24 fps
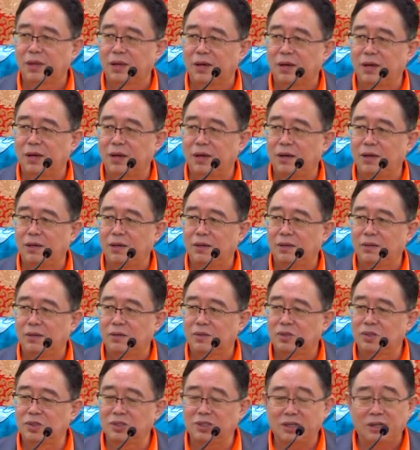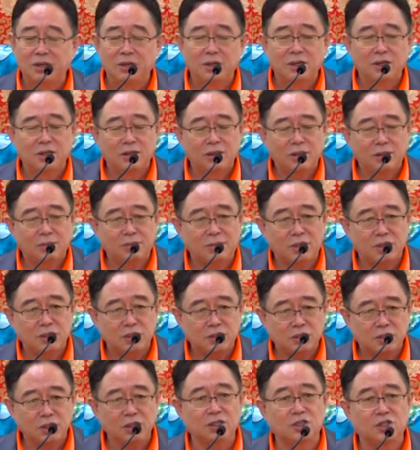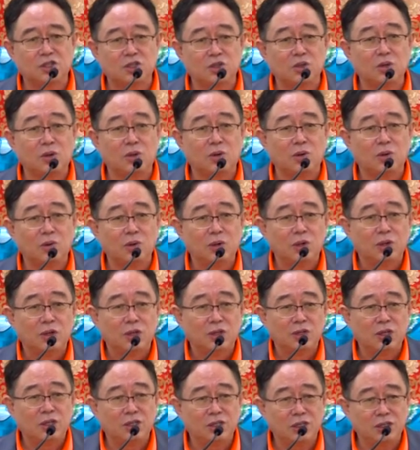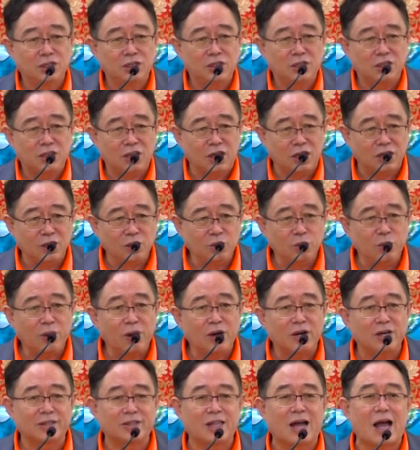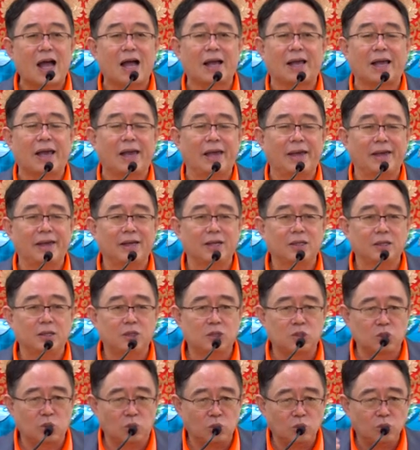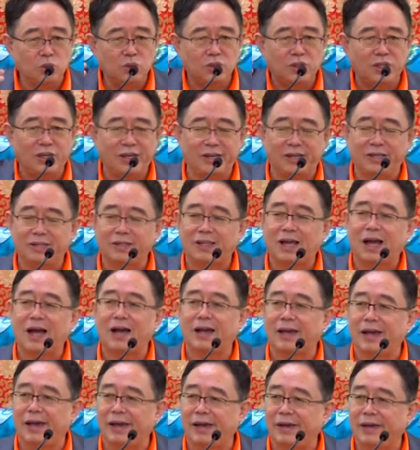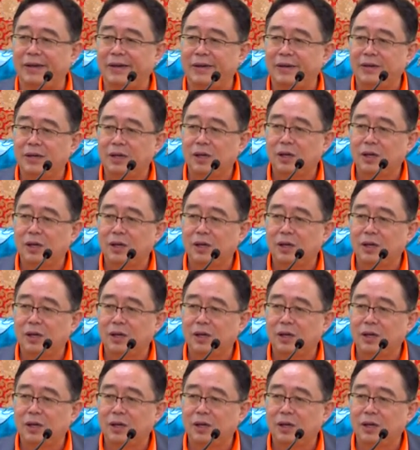啊。所以是，那么这个时候，你的庭院大开，中庭大开，